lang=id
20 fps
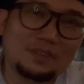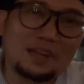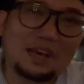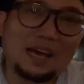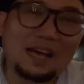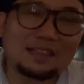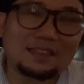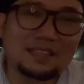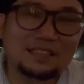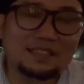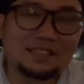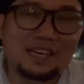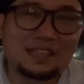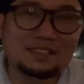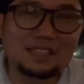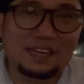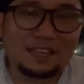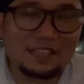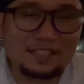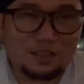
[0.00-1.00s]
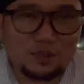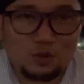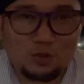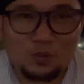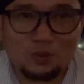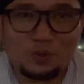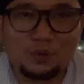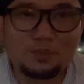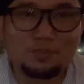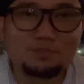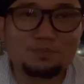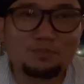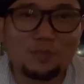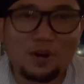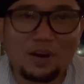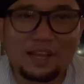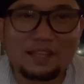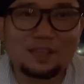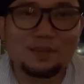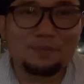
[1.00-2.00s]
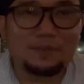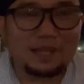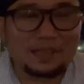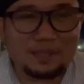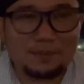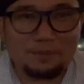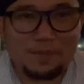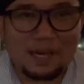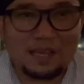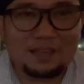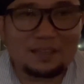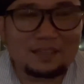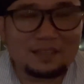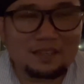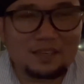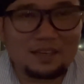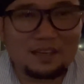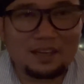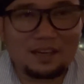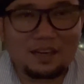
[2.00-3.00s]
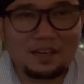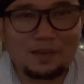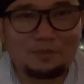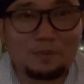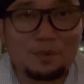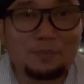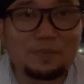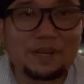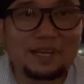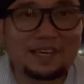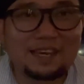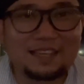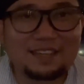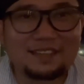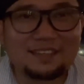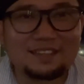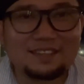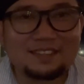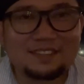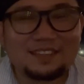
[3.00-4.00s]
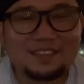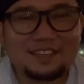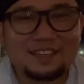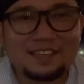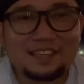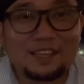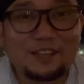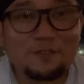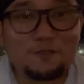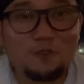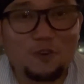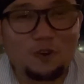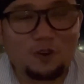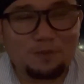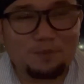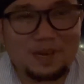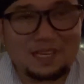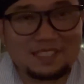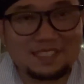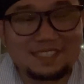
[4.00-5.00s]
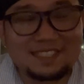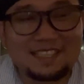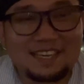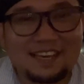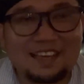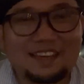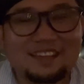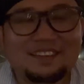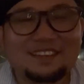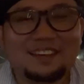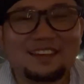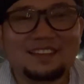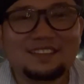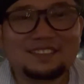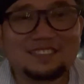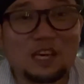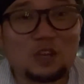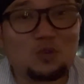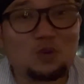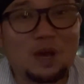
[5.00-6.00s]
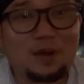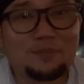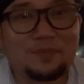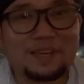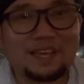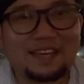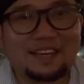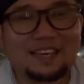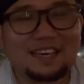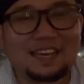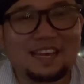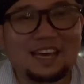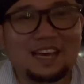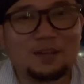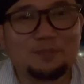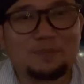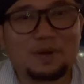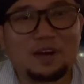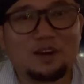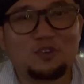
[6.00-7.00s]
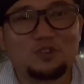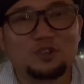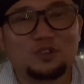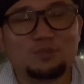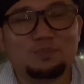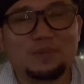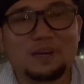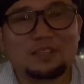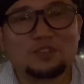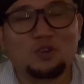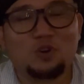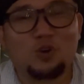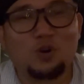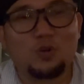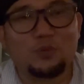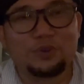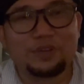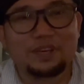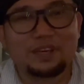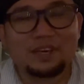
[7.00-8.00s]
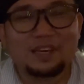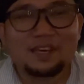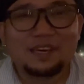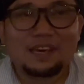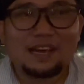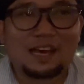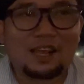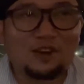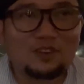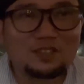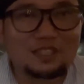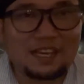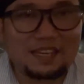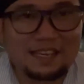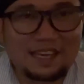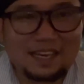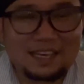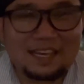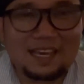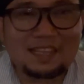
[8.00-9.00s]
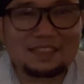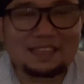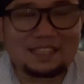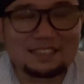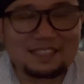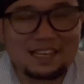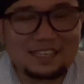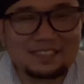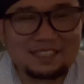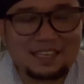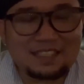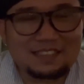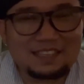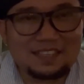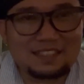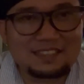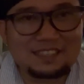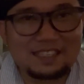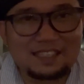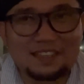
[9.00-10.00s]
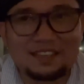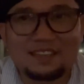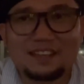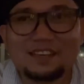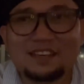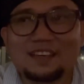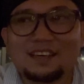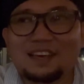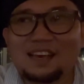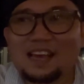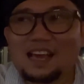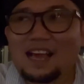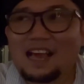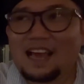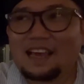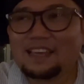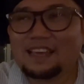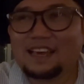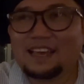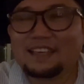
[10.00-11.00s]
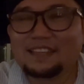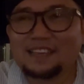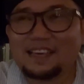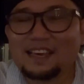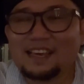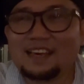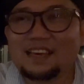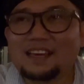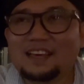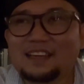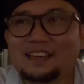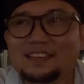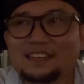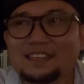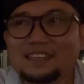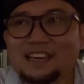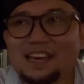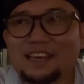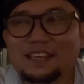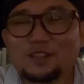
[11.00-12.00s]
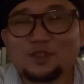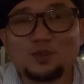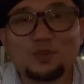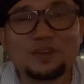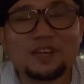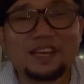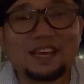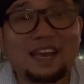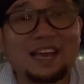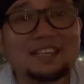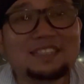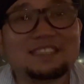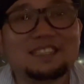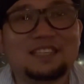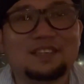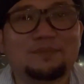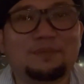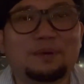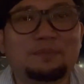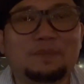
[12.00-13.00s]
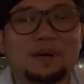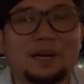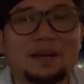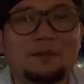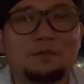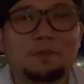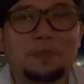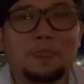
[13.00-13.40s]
atas dasar itu boleh teman-teman uh, memberikan informasinya sarung apa yang dikenakan Pak, Pak Jokowi. Kalau saya atas dasar searching kayaknya dia itu DKC memang.